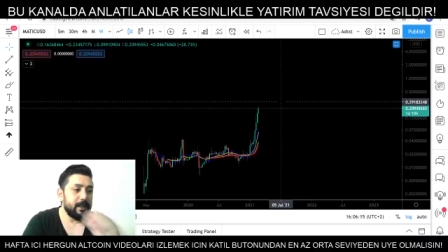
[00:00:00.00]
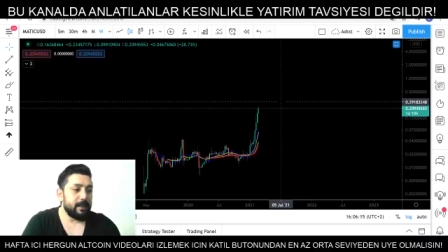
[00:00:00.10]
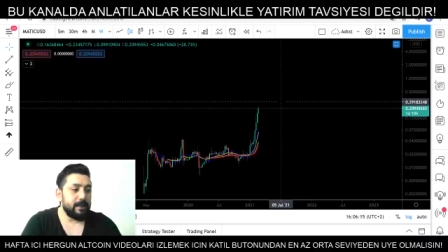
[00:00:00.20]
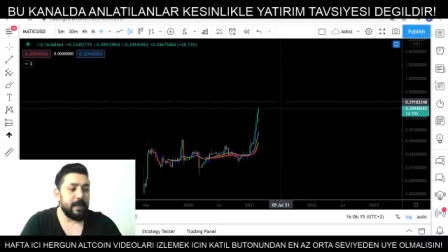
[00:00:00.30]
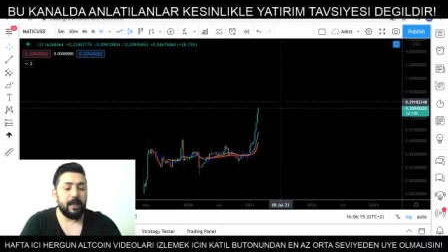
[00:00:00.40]

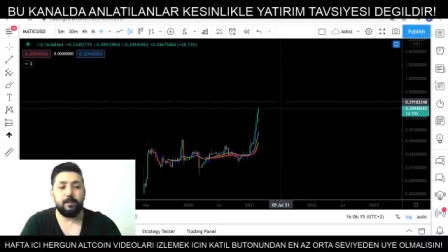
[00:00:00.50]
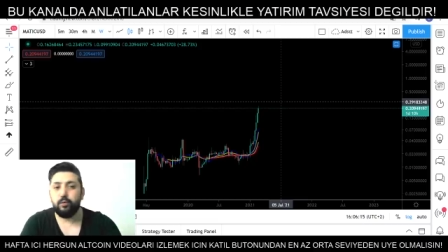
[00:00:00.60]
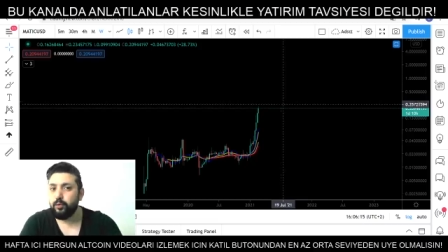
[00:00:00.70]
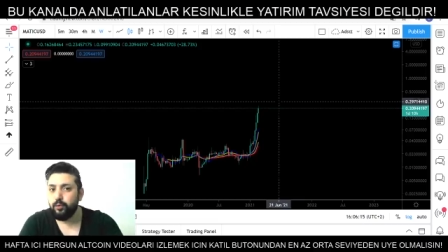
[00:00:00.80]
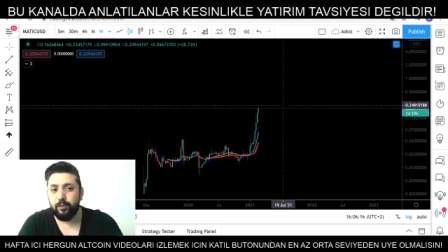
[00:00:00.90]
Yani
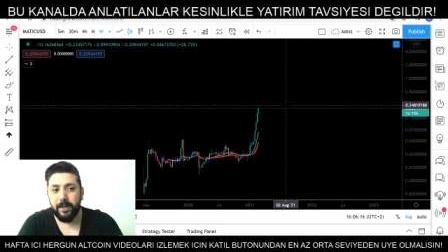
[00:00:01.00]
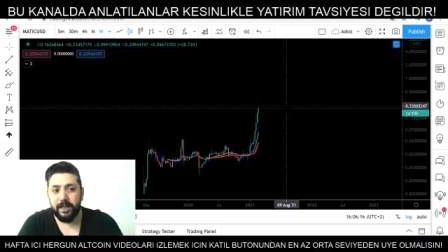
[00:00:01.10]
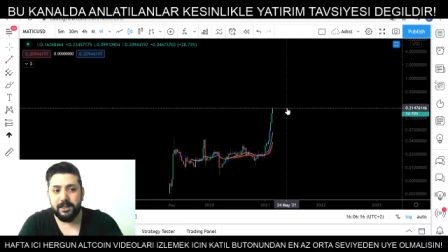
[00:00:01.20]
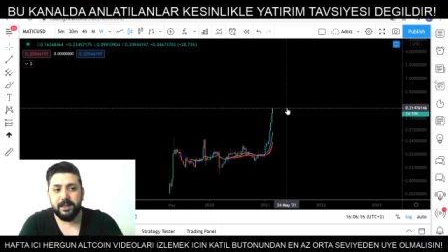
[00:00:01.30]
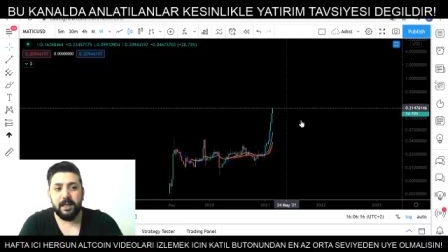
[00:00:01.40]
bunu
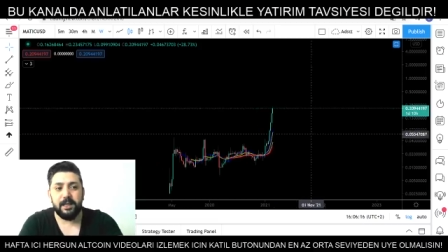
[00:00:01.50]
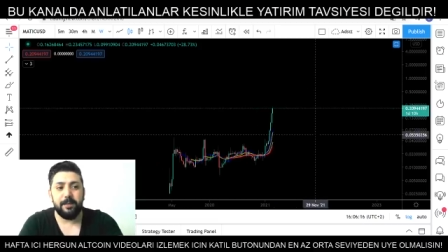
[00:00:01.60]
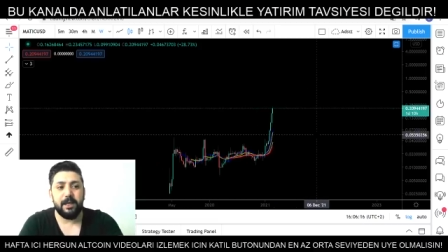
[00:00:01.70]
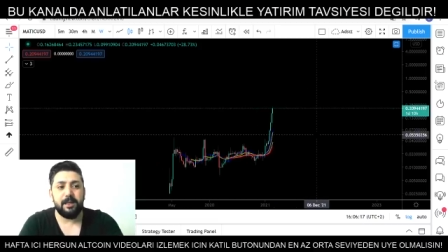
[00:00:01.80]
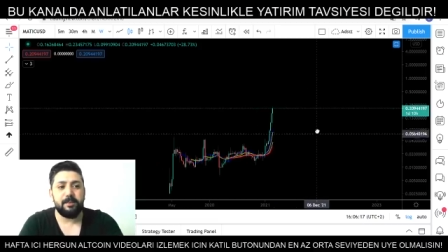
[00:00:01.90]
duyurmak
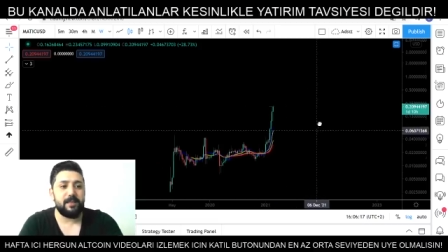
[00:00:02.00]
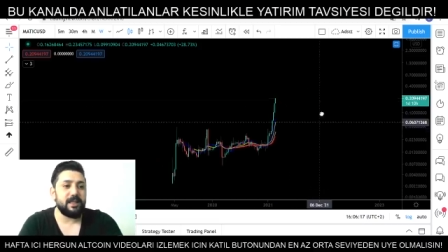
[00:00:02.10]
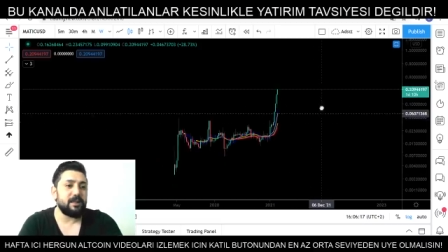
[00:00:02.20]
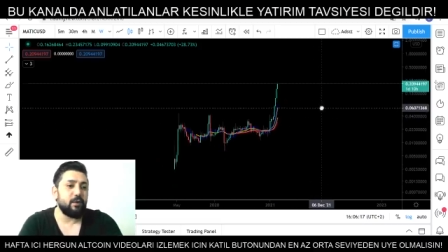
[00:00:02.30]
istedim. Hani bize